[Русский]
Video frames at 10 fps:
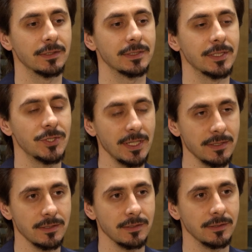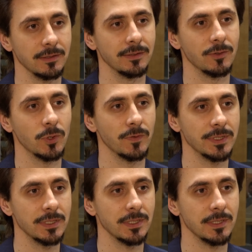Сейчас э,
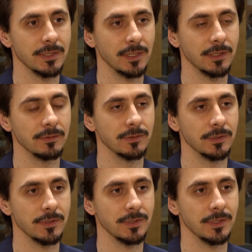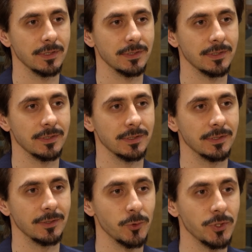руководители сталкиваются с
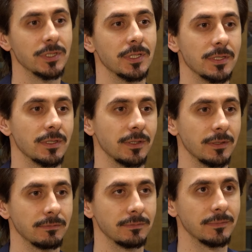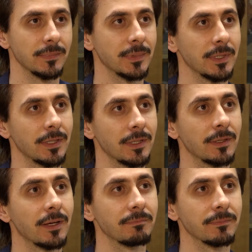э, очень интересной...
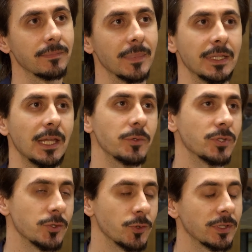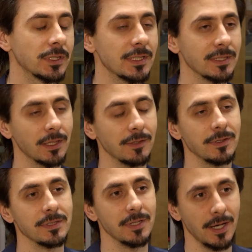Я не могу сказать, что они не
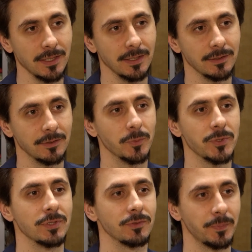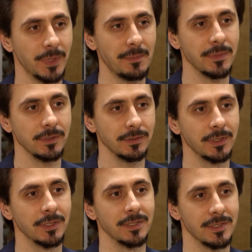сталкивались и ранее, но просто вот прямо
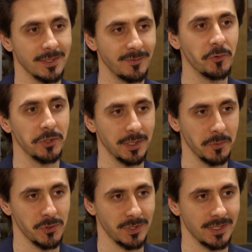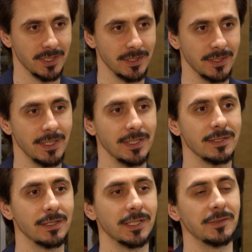сегодня, может так сказать, да, они
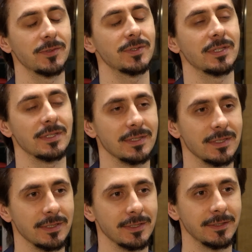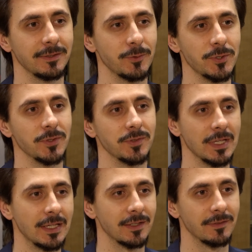сталкиваются с э, очень
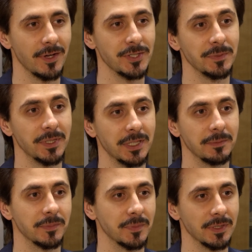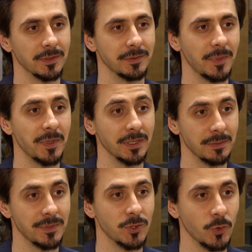важным таким
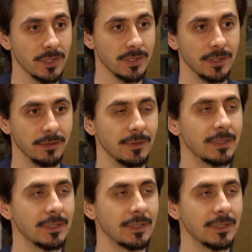моментом, ситуацией,